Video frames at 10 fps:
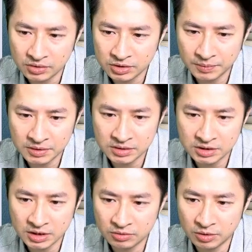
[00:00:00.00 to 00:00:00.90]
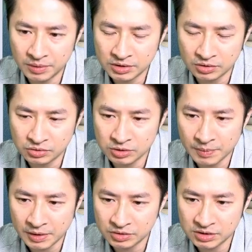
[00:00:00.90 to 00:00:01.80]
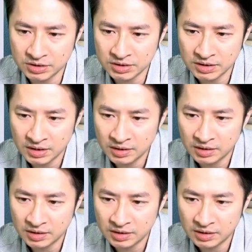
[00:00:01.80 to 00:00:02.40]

于说这边季线如果没守住，要么就是